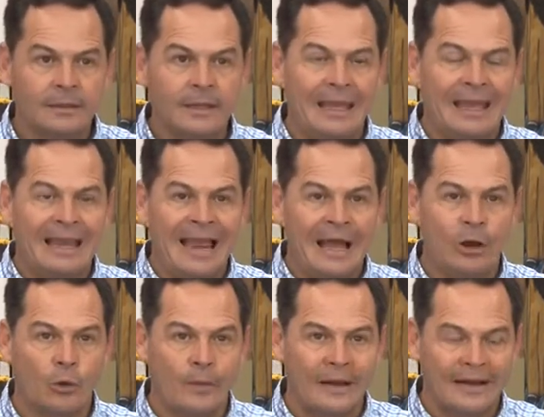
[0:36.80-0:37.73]
en la
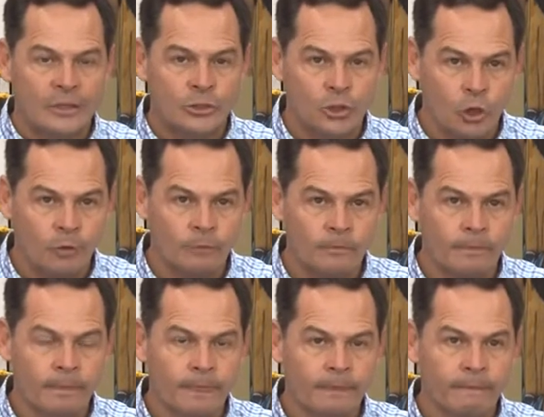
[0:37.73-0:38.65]
gobernación
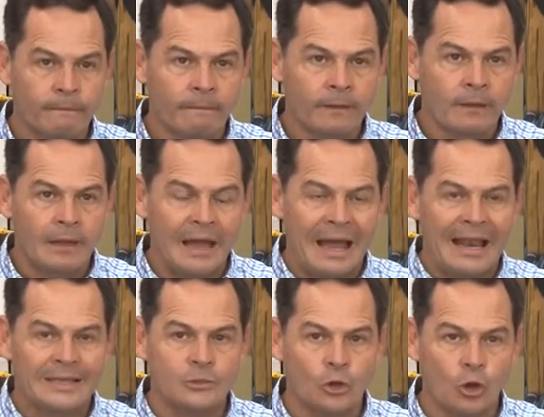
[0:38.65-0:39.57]
a
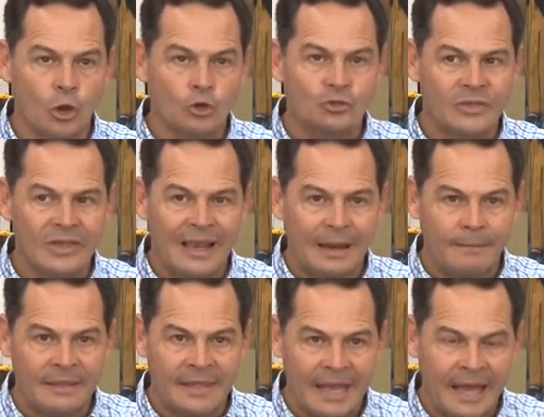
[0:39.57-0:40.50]
las 11 de la
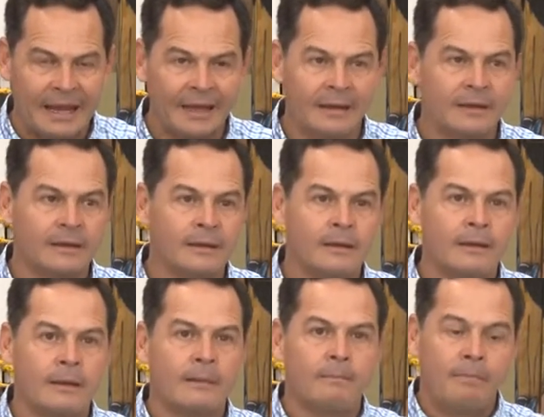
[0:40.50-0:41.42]
mañana
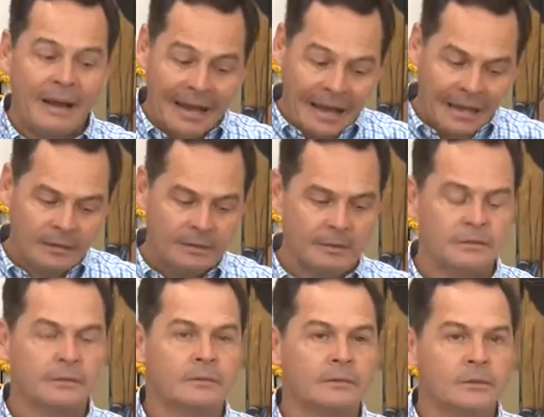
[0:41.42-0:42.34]
para
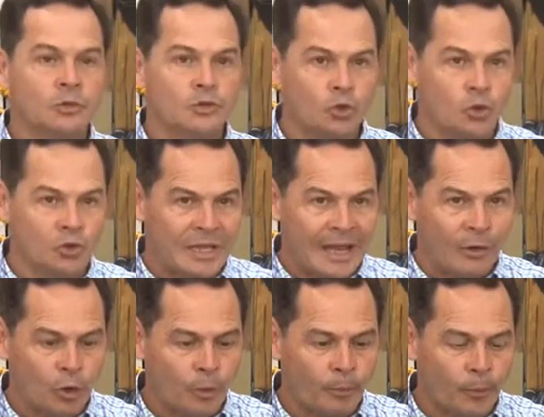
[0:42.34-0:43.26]
solucionar
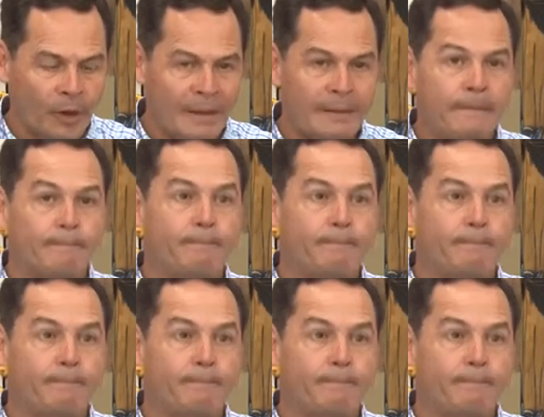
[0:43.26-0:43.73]
algunos problemas.